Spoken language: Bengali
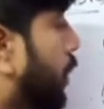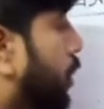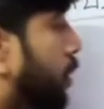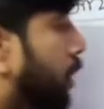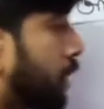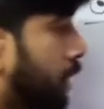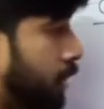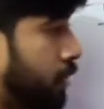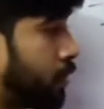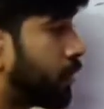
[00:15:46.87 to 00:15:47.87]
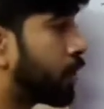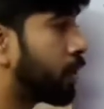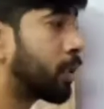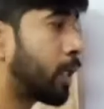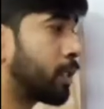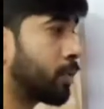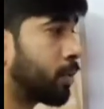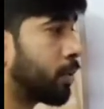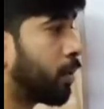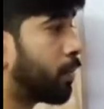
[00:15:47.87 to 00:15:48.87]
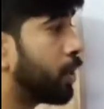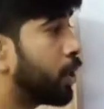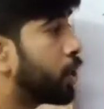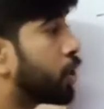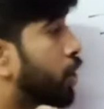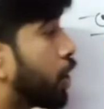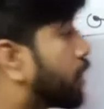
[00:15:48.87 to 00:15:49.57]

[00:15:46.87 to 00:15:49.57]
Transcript: সৎ কার্য সৎ কাজ করতে হবে সৎ